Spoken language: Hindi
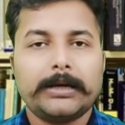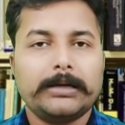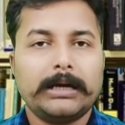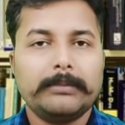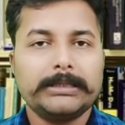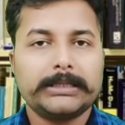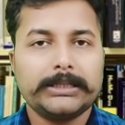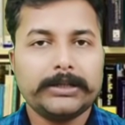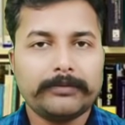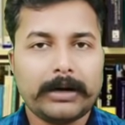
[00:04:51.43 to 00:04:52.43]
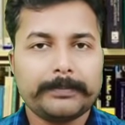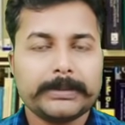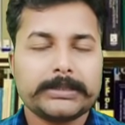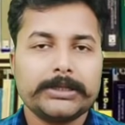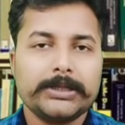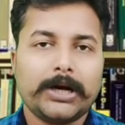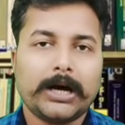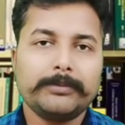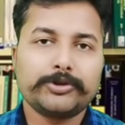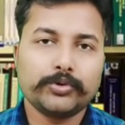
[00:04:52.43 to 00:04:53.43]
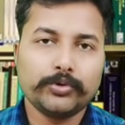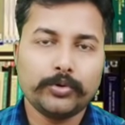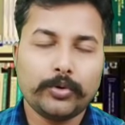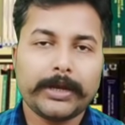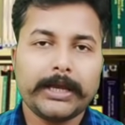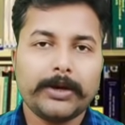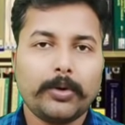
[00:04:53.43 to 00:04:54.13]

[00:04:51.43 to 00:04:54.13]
क़यामत के दिन वापस अब शुरू होंगे